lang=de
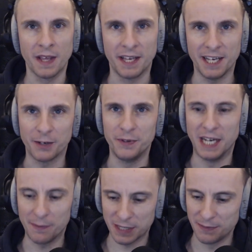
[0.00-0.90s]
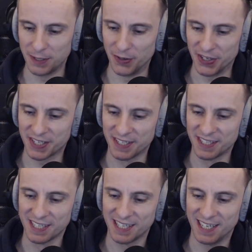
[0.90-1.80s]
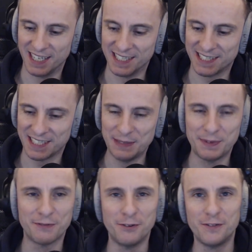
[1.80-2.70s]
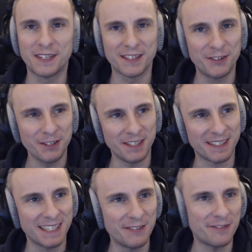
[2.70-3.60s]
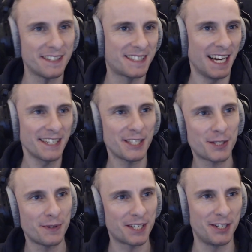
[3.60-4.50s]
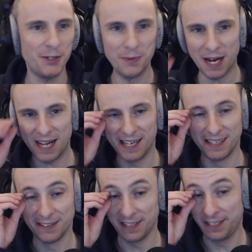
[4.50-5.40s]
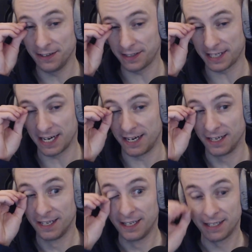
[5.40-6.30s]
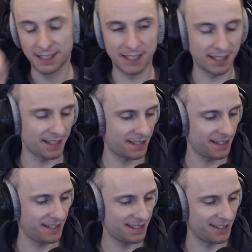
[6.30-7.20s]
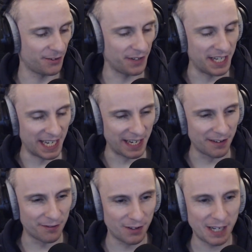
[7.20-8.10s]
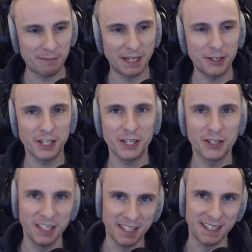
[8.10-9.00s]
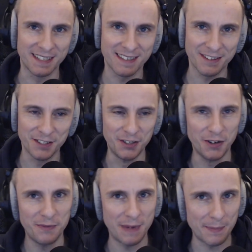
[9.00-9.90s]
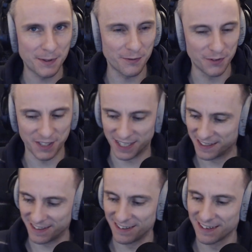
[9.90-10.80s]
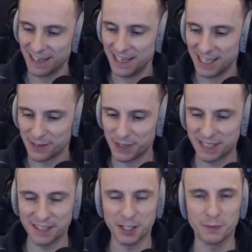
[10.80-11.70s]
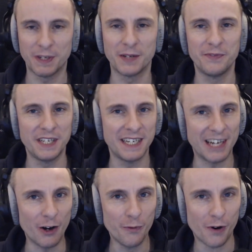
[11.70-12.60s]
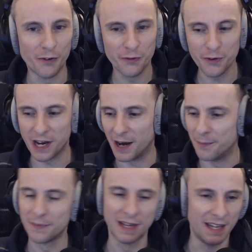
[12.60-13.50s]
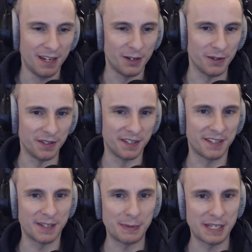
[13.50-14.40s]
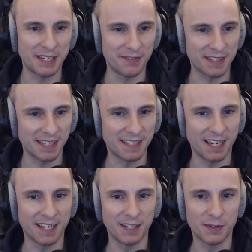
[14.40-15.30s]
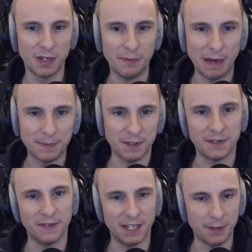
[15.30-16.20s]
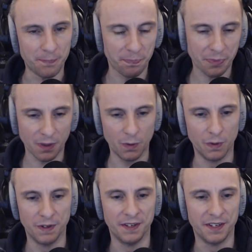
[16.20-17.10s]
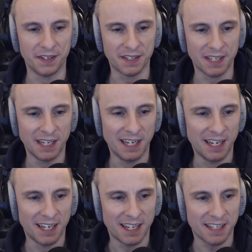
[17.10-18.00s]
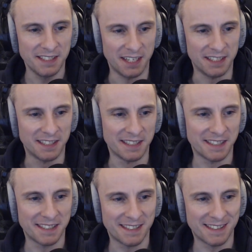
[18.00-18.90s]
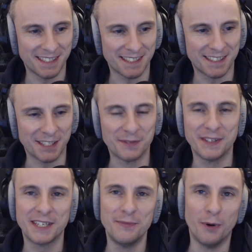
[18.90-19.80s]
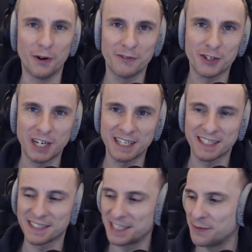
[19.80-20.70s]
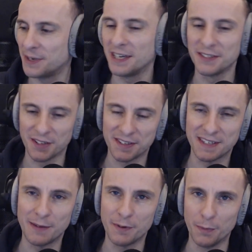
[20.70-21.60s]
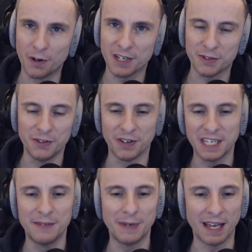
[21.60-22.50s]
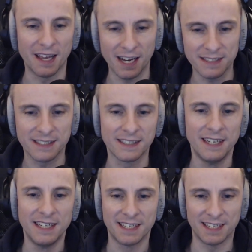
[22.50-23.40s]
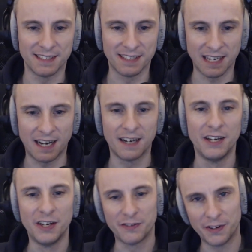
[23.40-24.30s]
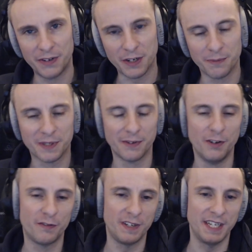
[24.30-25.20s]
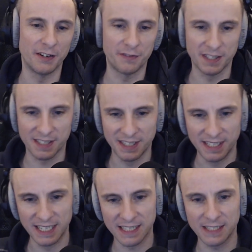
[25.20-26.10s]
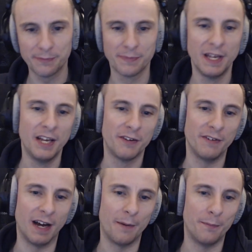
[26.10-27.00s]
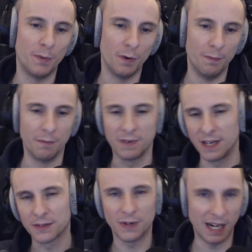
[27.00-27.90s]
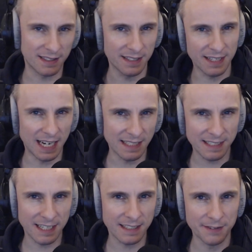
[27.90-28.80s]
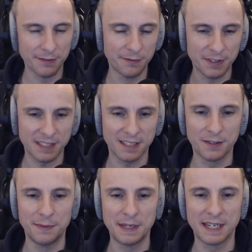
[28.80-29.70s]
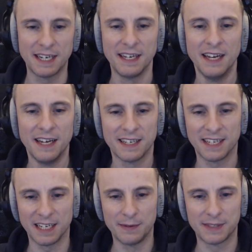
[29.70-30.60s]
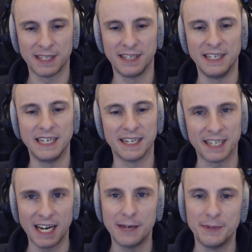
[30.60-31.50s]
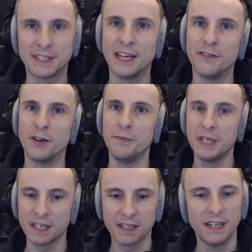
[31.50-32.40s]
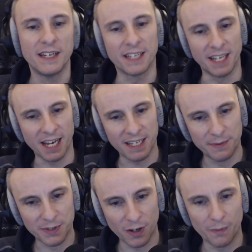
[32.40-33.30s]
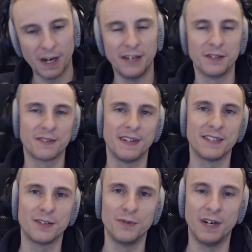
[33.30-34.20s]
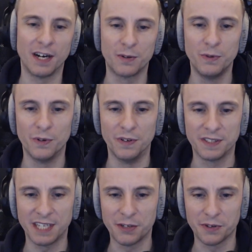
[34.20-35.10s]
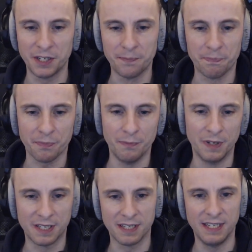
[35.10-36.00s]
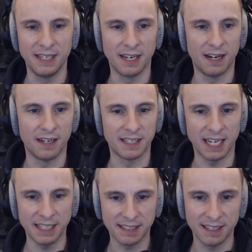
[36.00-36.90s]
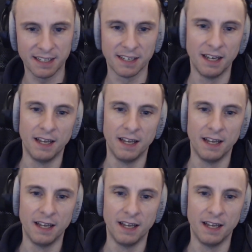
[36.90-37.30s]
Ja, guten Abend, liebe Leute. Es gibt wohl was Neues. Jedenfalls sagt es Twitter überall und hier und da, dass äh, auf NA wohl ein Patch erschienen ist und die neuen Maps wohl da sind. Da bin ich sehr gespannt, ob wir den auch morgen früh haben und äh, ob ich denn was ansagen kann zu den Maps und so weiter. Und ja, das, das wird denn morgen wahrscheinlich das Thema. Ansonsten haben wir morgen natürlich noch jede Menge Casts. Das ist klar. Fanrack um 12, Liga 14, Liga 7. Wir haben um ja, so 18.30, 18.45 so um den Dreh. Da gibt es dann Liga 3 mit Saver und mir. Danach gibt es noch um 21 Uhr Akuro und Sentry mit Liga 13.